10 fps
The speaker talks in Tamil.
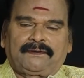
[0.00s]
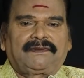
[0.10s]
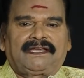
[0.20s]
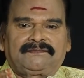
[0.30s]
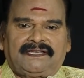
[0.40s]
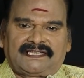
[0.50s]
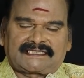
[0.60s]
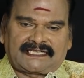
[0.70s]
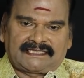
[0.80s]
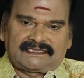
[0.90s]
பெரும்பான்மையான
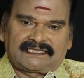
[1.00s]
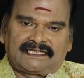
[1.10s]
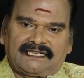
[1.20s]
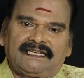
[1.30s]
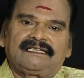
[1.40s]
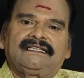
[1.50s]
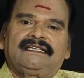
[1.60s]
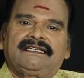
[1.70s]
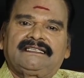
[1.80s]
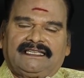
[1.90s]
சட்டத்திட்டங்களில்
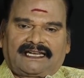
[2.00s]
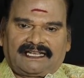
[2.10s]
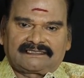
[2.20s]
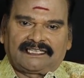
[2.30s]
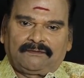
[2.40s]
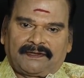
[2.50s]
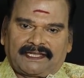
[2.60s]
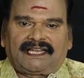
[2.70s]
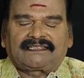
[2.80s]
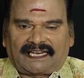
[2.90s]
எதிராக
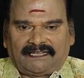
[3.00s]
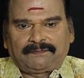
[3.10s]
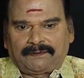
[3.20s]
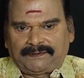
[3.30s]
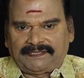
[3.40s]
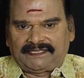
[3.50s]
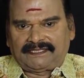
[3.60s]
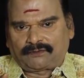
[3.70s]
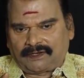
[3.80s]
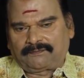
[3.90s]
செயல்பட்டதால் தலைப்பு அப்படி
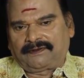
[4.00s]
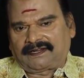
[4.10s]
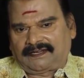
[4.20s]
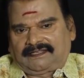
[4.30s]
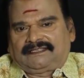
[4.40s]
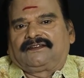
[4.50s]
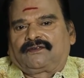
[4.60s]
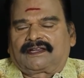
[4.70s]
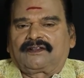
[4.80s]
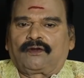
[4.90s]
கொடுக்கப்பட்டிருக்கிறது
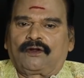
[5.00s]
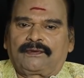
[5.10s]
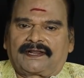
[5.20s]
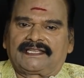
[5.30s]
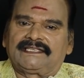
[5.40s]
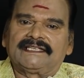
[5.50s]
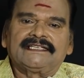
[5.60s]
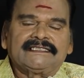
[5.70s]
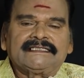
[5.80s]
உடனே கோவப்பட்டுறாதீங்க